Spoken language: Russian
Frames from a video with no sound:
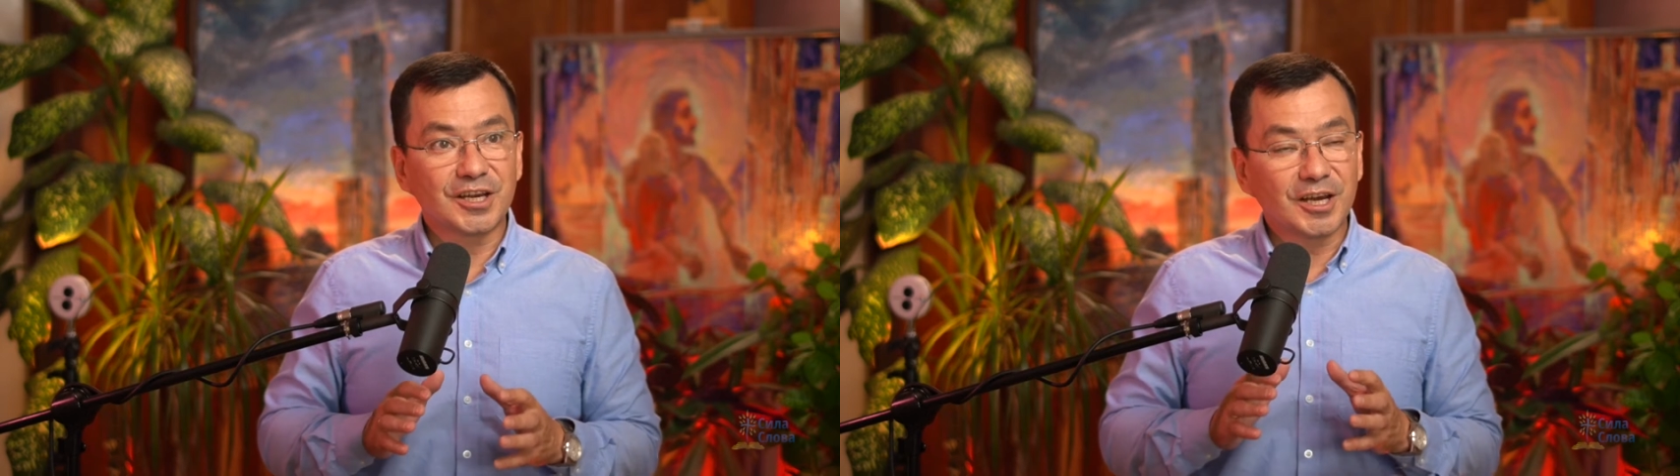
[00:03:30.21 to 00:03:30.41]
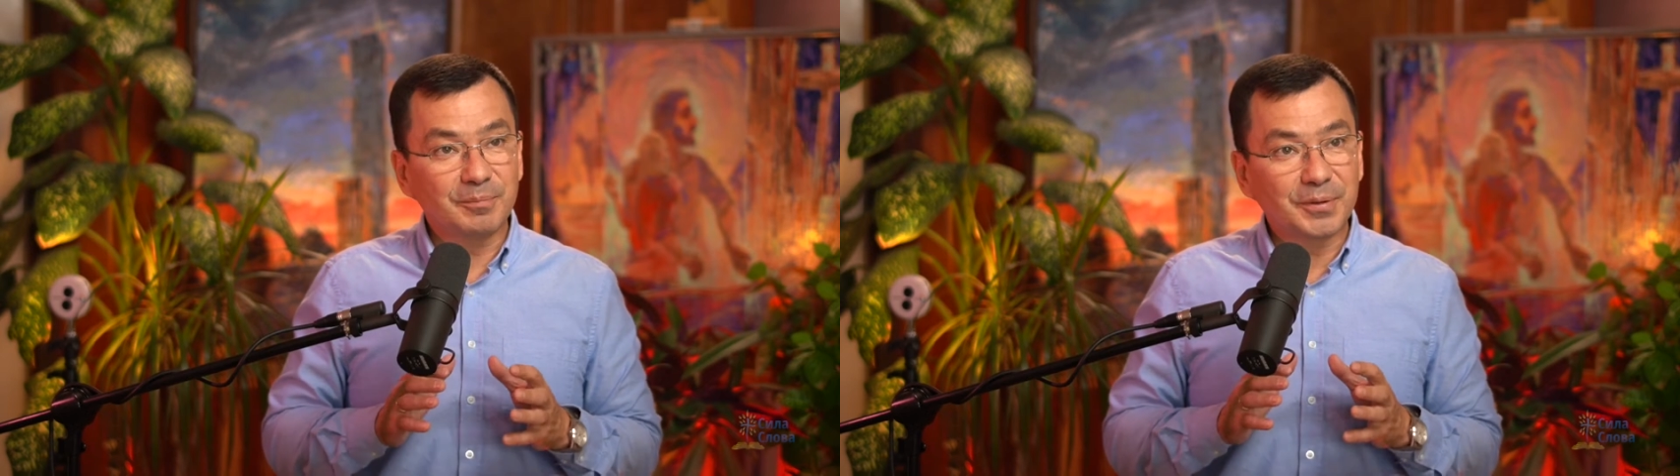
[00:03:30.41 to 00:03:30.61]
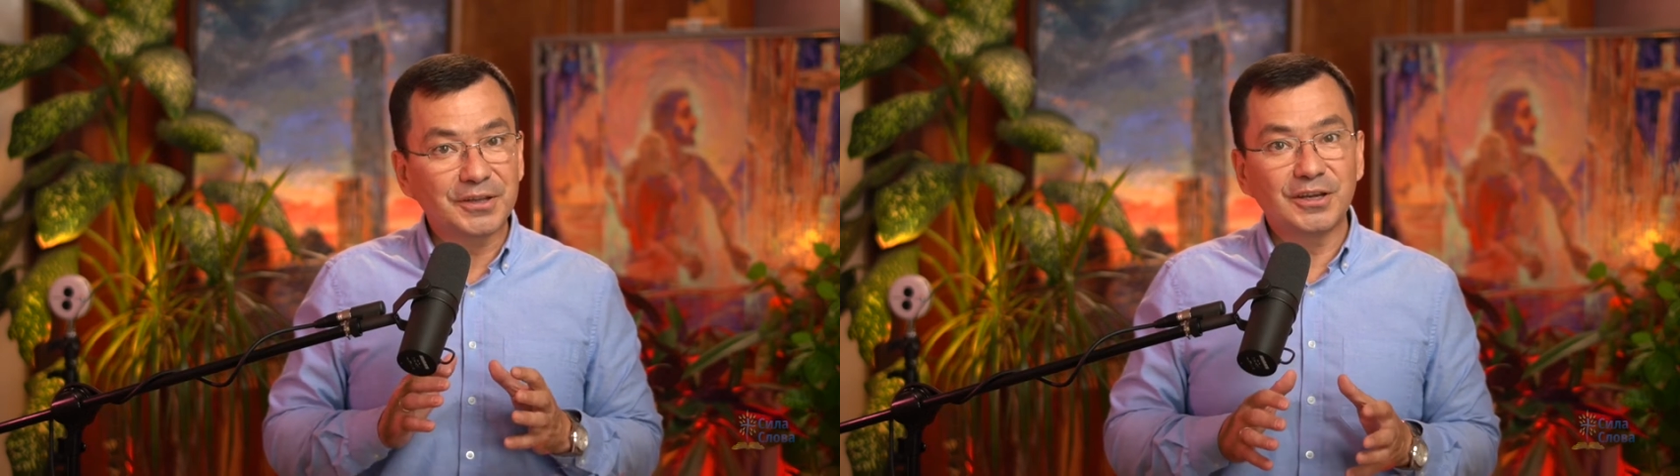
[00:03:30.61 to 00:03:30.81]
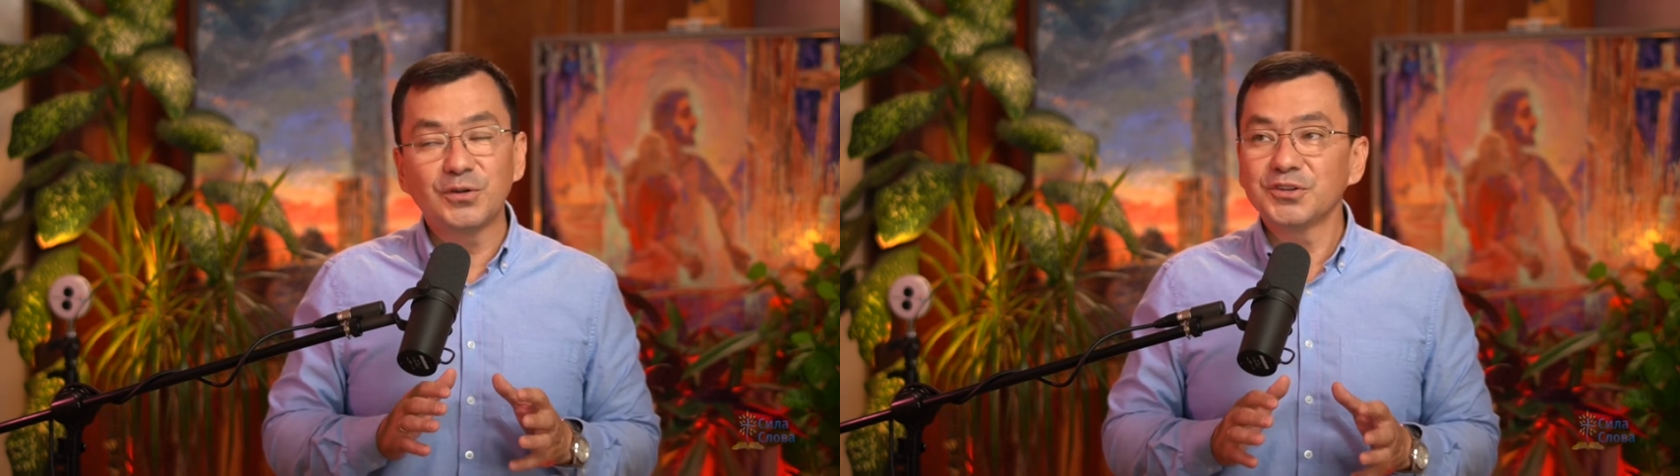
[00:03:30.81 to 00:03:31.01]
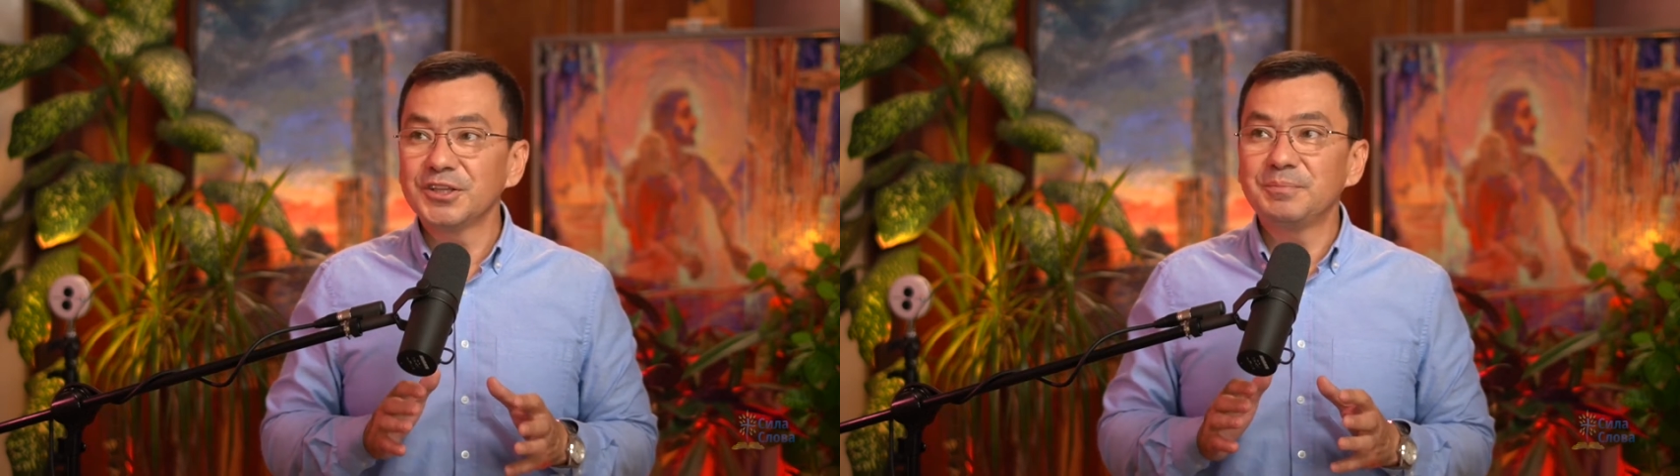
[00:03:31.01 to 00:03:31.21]

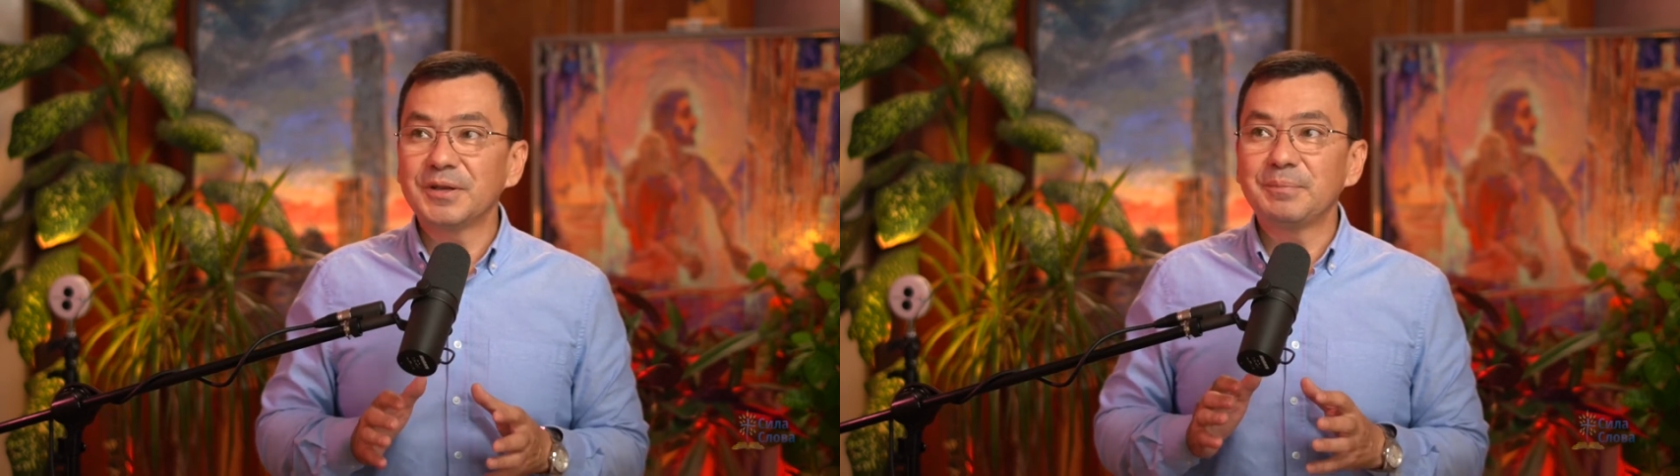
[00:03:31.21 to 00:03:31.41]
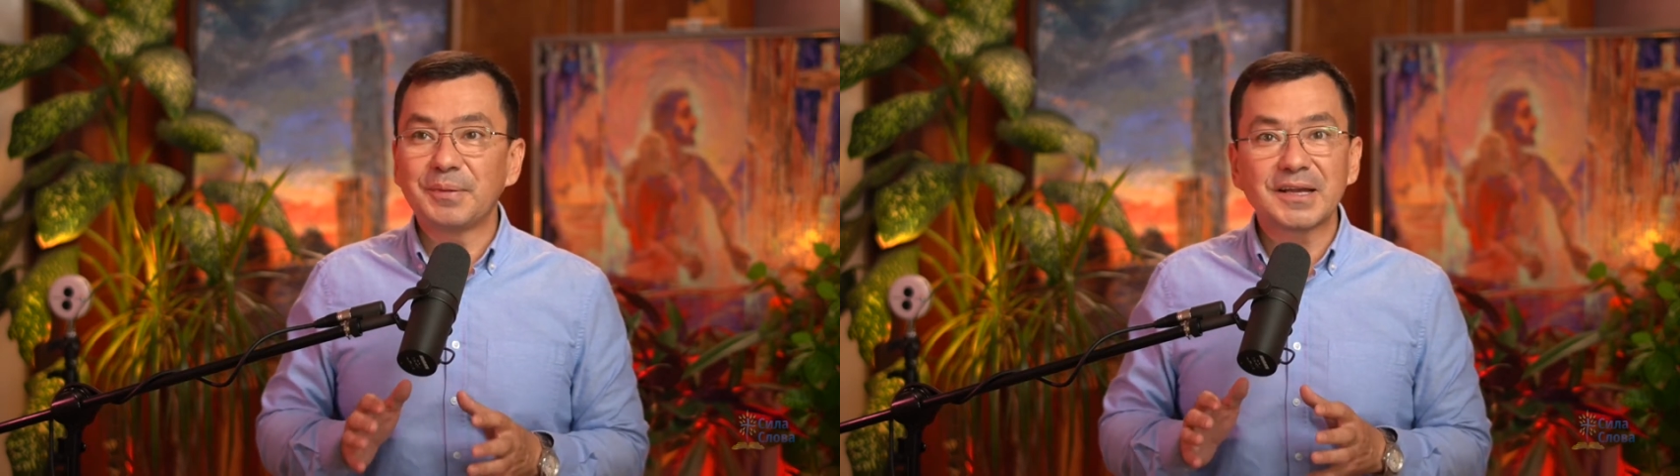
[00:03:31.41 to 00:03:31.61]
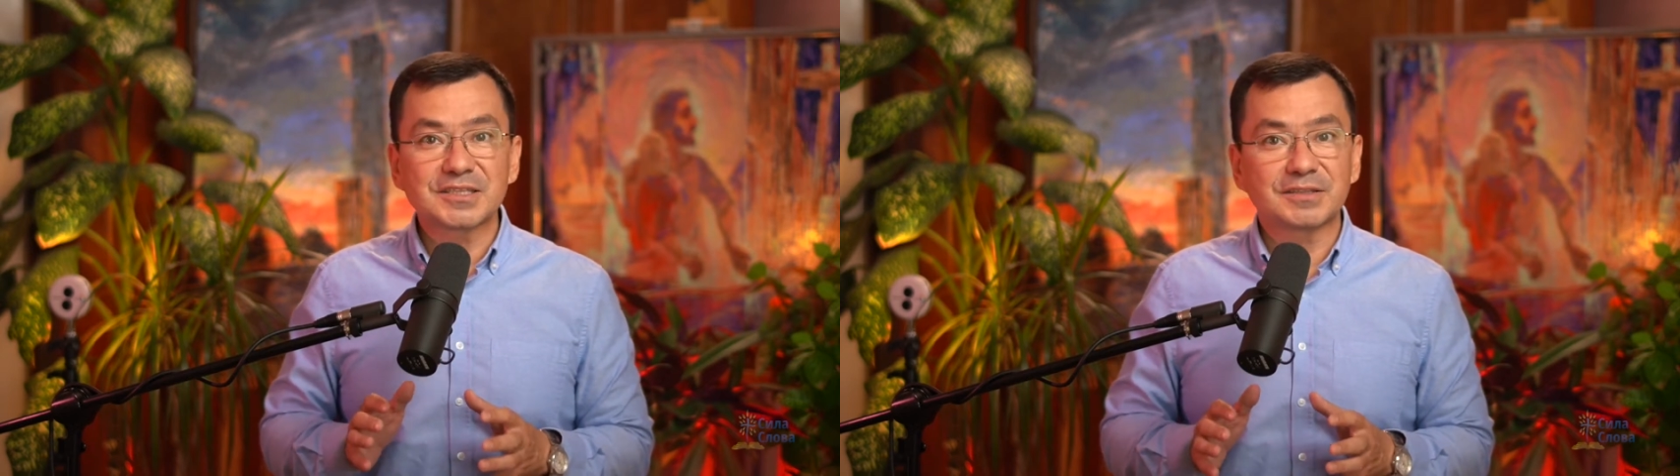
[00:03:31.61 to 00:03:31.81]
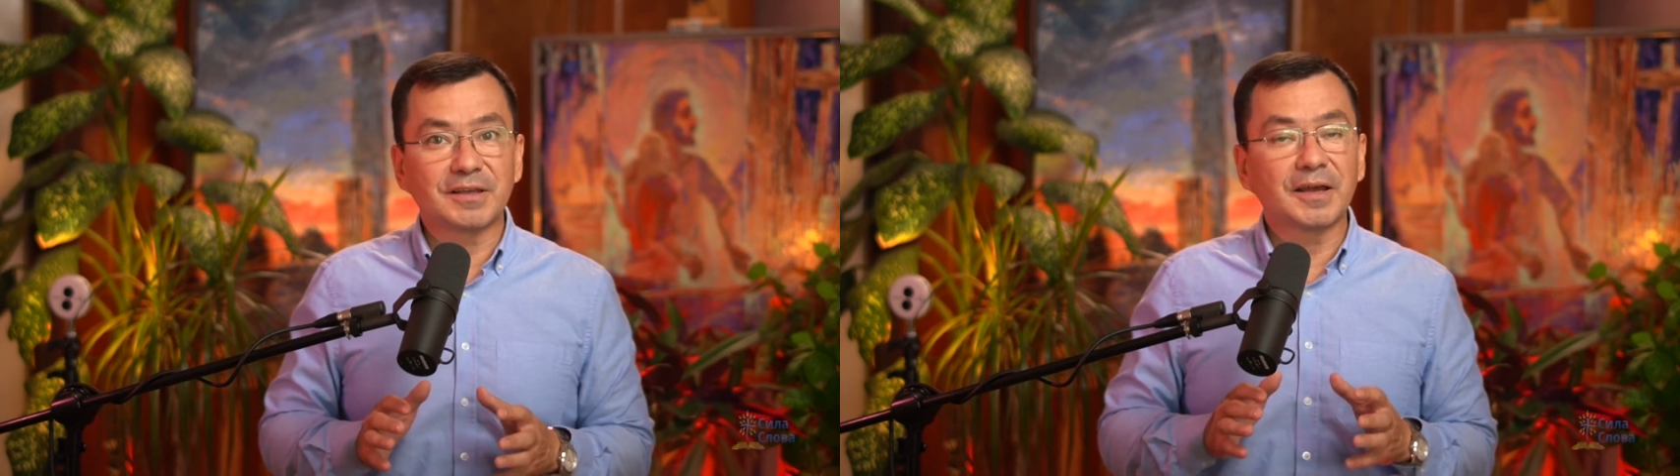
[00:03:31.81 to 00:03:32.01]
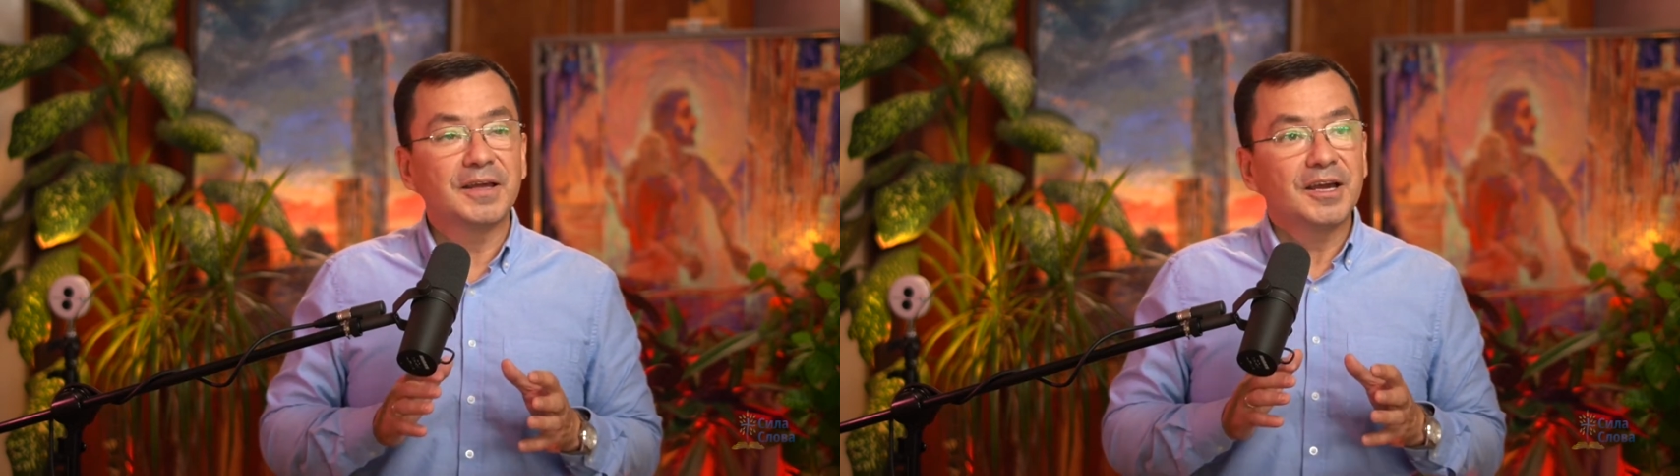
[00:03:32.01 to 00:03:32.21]
определенные препятствия,